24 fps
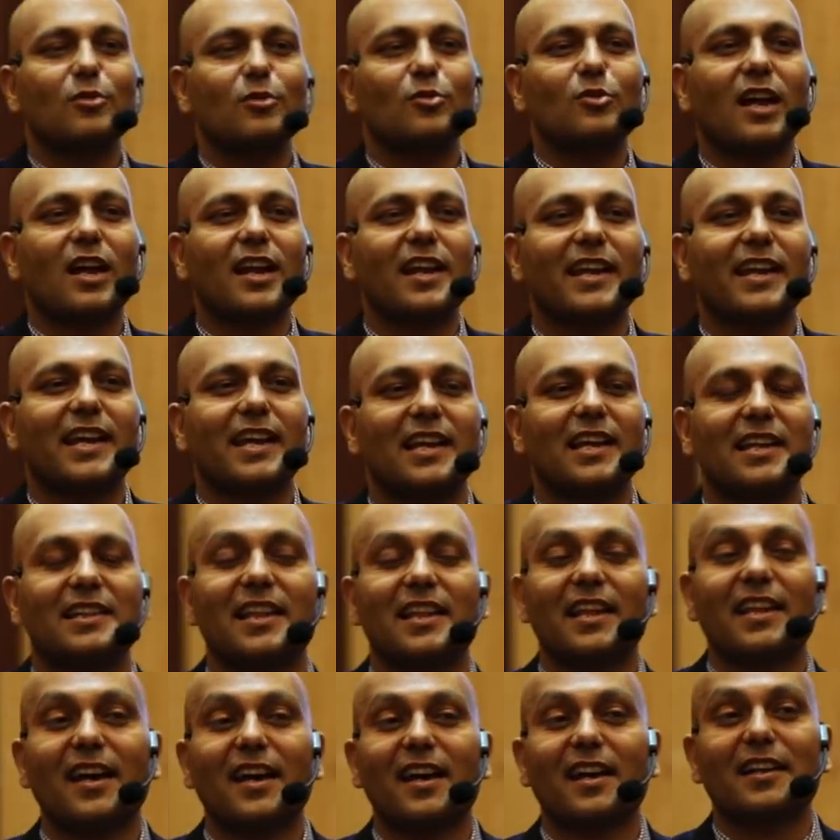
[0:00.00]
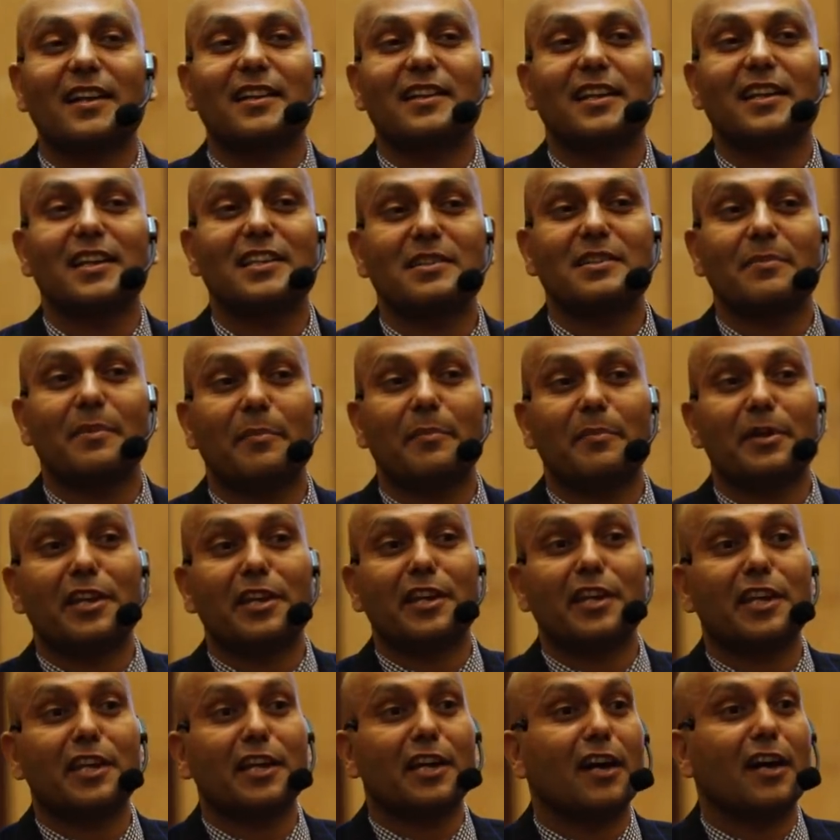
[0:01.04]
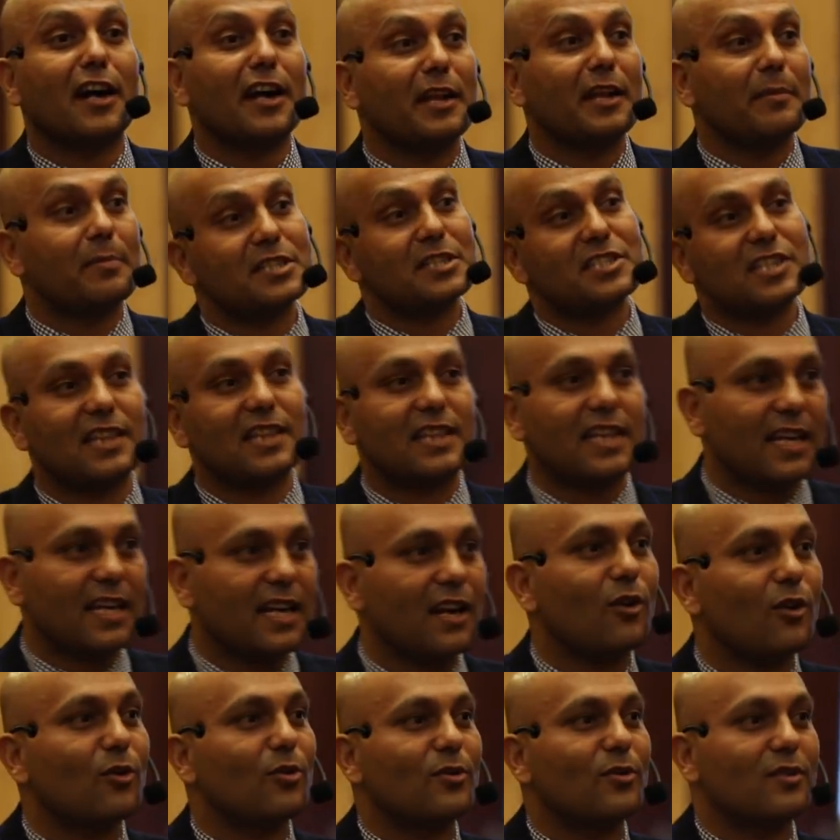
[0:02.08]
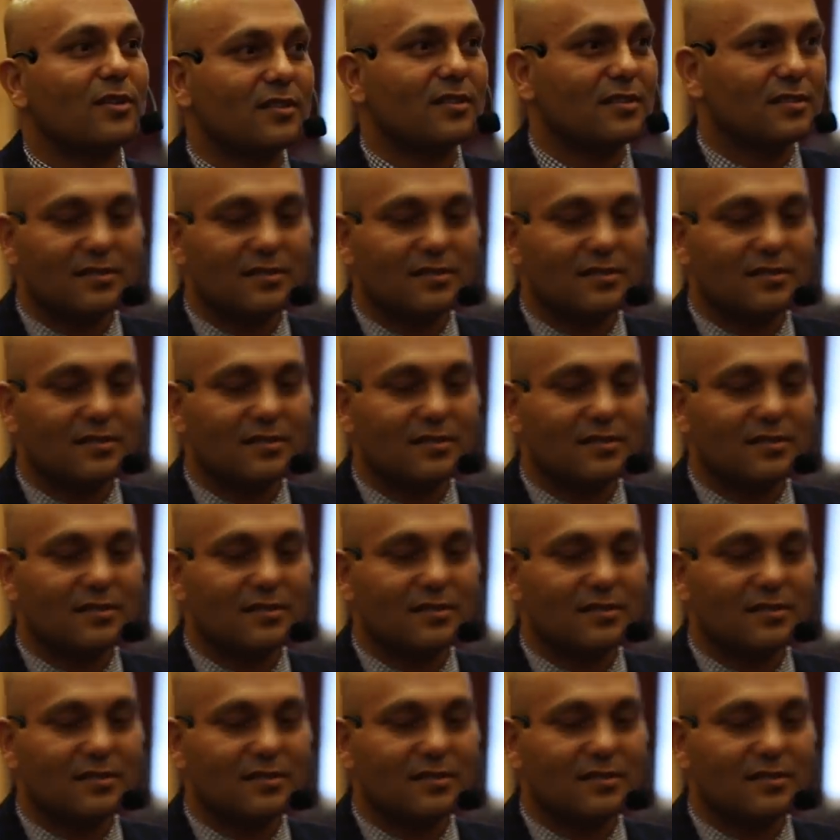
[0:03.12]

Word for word: लुटाने के लिए तैयार रहते हैं जब अमीरी की गाड़ी पे चलते हैं ना लोग